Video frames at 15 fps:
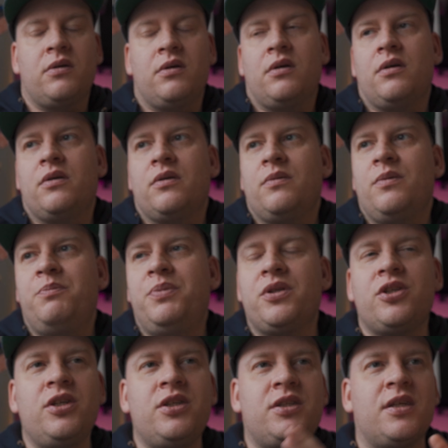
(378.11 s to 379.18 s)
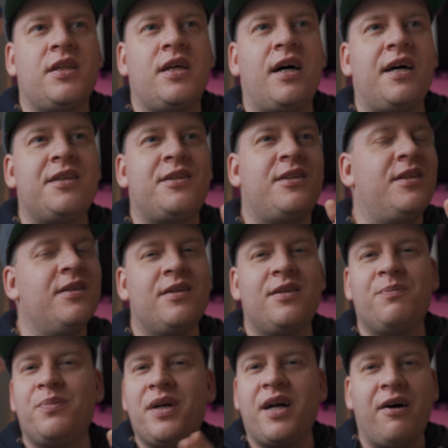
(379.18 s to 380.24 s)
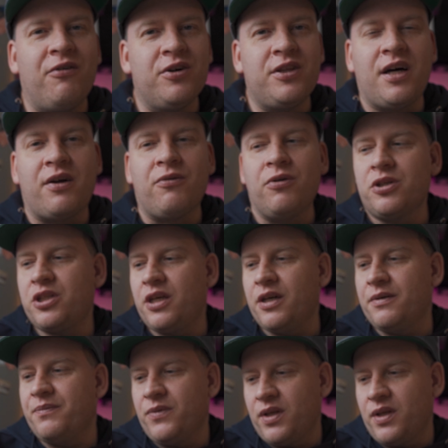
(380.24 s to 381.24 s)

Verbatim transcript: Э, бежите на беговой дорожке,